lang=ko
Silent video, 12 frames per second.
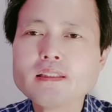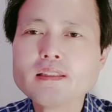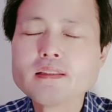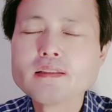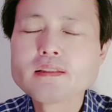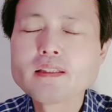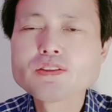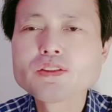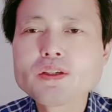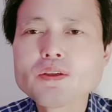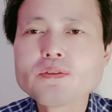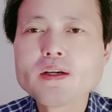어,
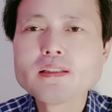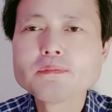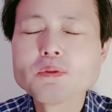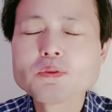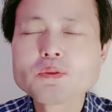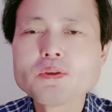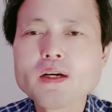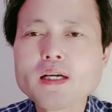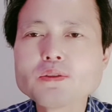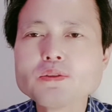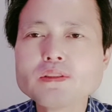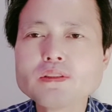테스트 결과는 보통
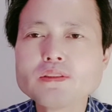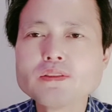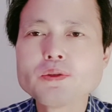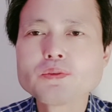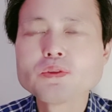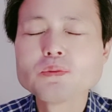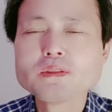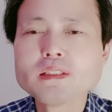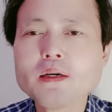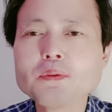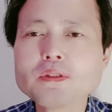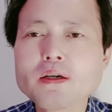하루 이틀 정도면
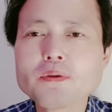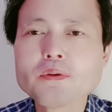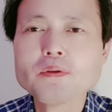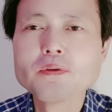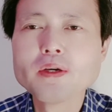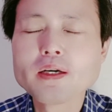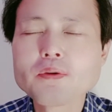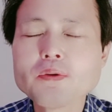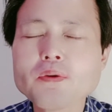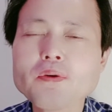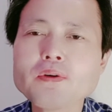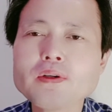나온다고
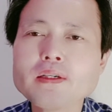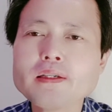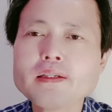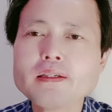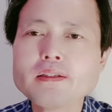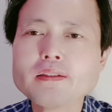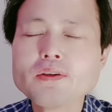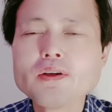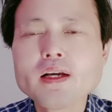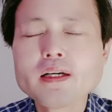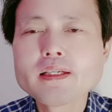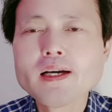했고 어,
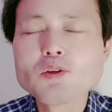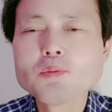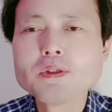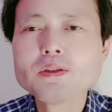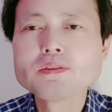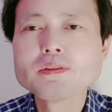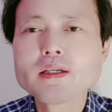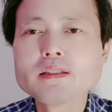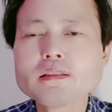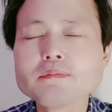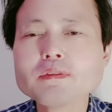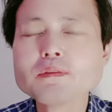연락이 안 오면
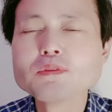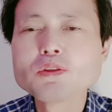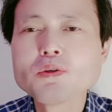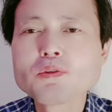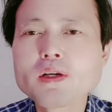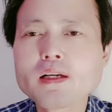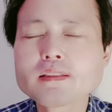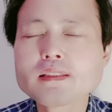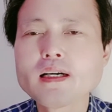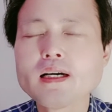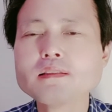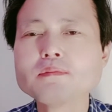네가티브 음성으로
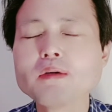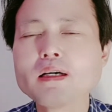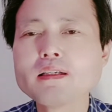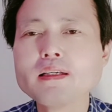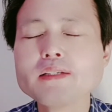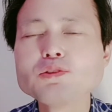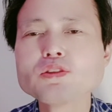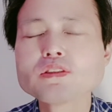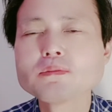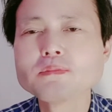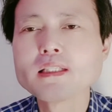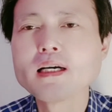알아라 하는 말을
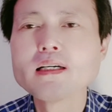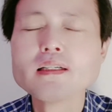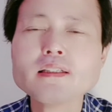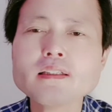해주었습니다.